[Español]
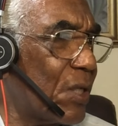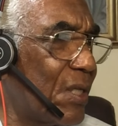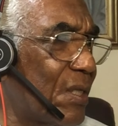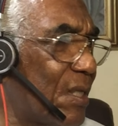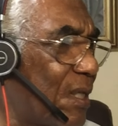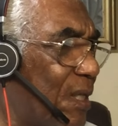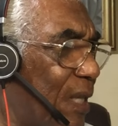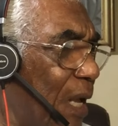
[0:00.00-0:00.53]
en
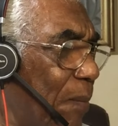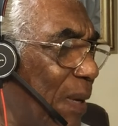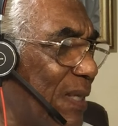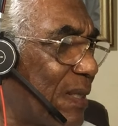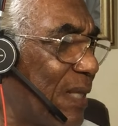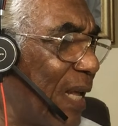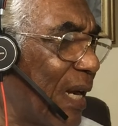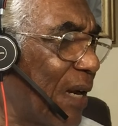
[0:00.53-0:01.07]

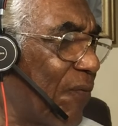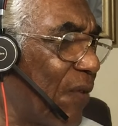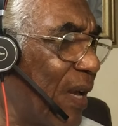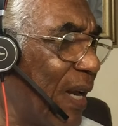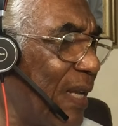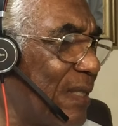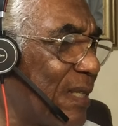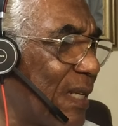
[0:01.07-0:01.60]
sistemas de
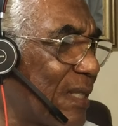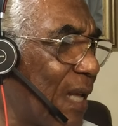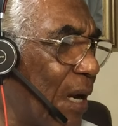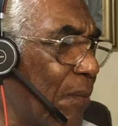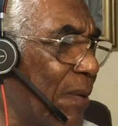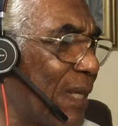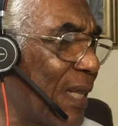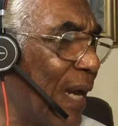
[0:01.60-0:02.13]
referencias
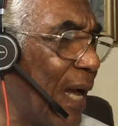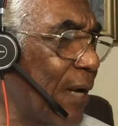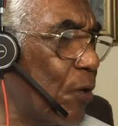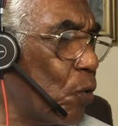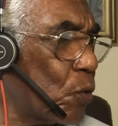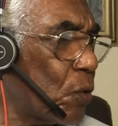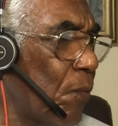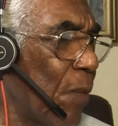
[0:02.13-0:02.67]

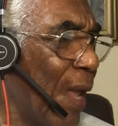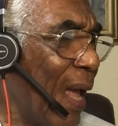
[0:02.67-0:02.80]
arbitrarios